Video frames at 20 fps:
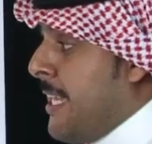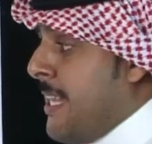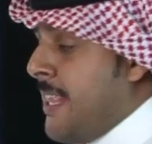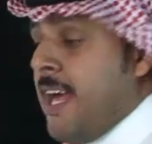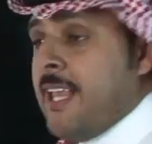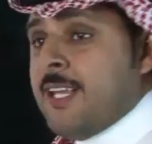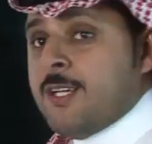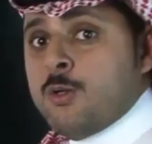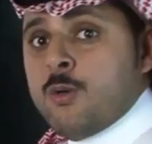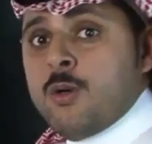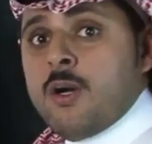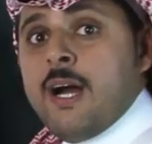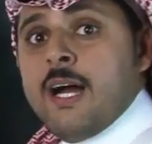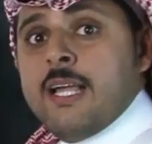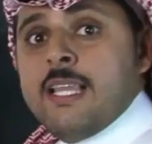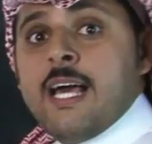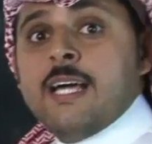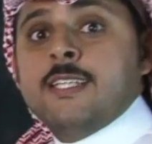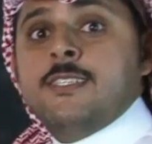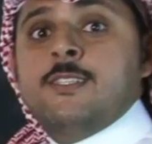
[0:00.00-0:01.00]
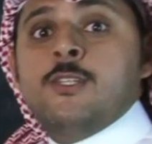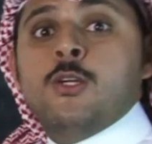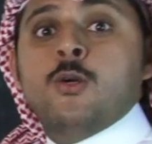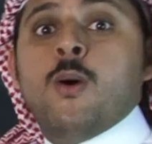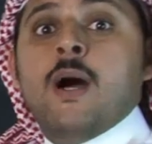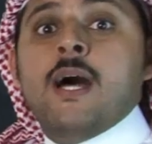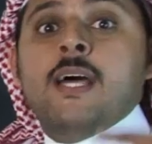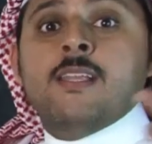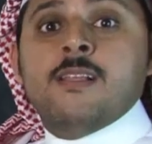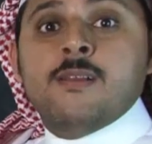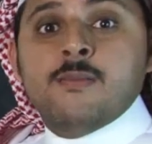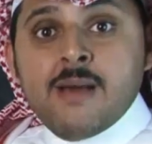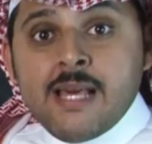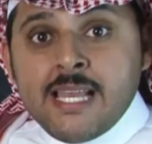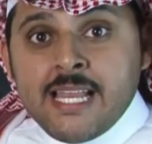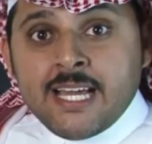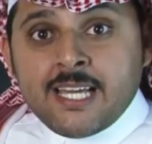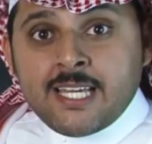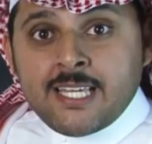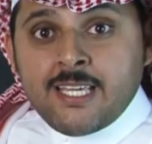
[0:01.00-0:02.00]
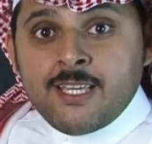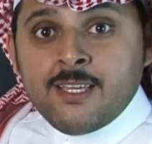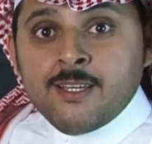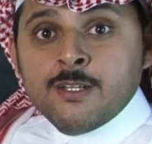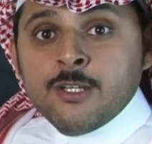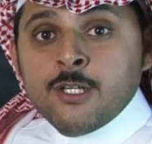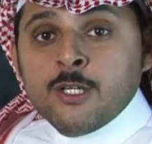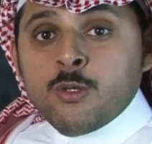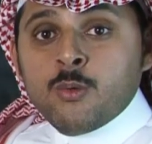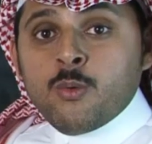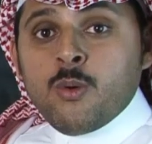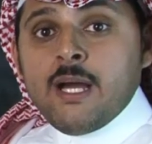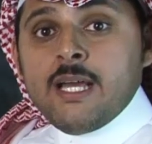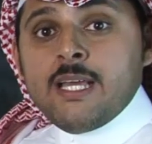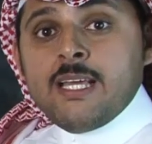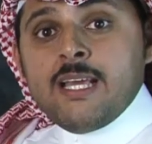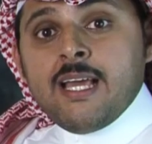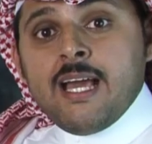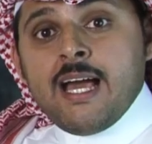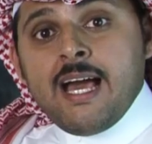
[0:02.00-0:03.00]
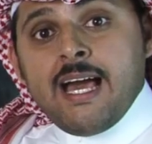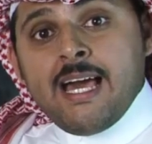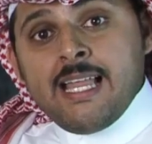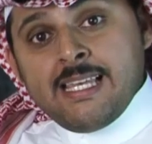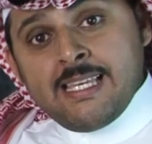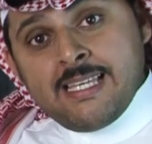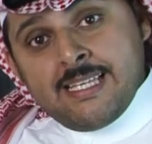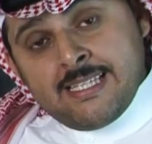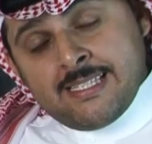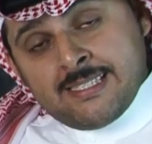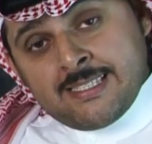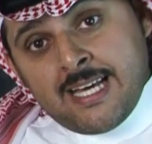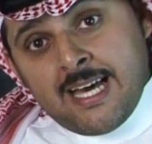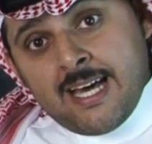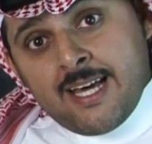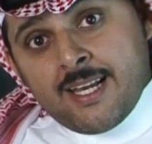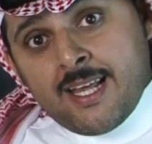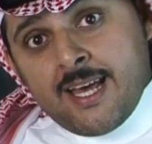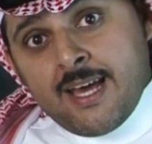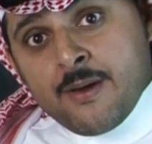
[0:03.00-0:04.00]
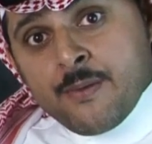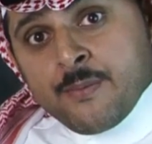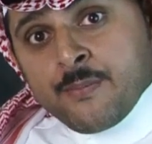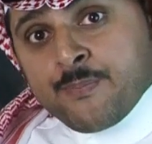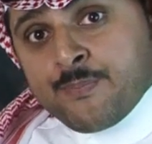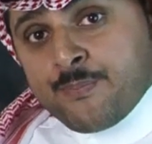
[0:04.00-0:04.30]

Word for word: لذلك يقال الديوان الملكي وهي الاداره